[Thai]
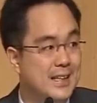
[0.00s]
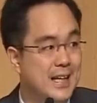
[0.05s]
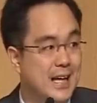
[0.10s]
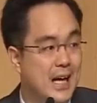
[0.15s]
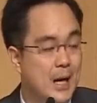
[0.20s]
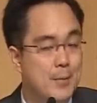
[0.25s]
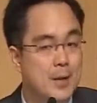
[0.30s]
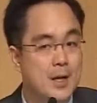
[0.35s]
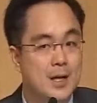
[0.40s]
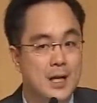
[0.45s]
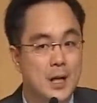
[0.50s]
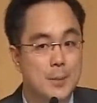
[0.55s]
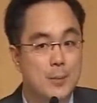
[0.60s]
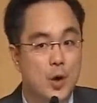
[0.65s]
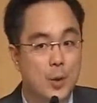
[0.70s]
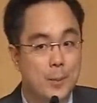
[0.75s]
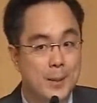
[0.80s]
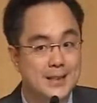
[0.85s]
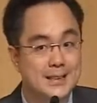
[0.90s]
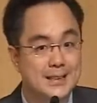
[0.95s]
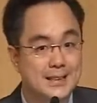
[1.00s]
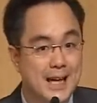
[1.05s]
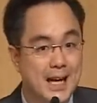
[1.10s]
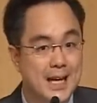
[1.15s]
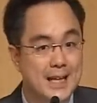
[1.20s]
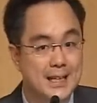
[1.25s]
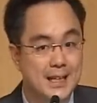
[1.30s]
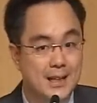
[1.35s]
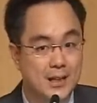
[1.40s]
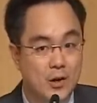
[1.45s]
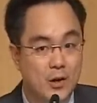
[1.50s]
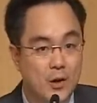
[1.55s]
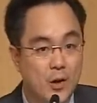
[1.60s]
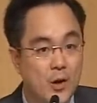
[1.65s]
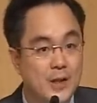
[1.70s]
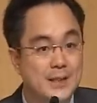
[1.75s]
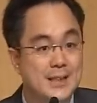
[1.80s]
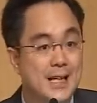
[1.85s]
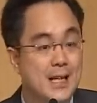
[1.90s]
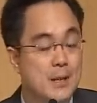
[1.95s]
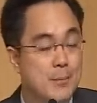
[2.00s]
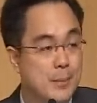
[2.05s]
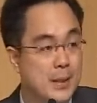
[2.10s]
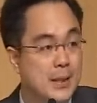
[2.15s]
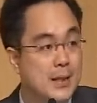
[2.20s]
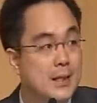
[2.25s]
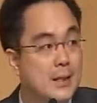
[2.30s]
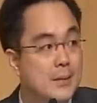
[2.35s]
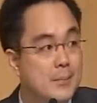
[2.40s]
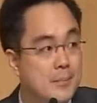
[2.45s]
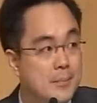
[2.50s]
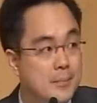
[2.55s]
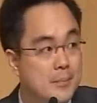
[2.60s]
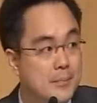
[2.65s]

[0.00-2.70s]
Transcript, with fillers: นะครับแล้วพอมั่นใจเนี่ยก็ค่อยเติมเพิ่ม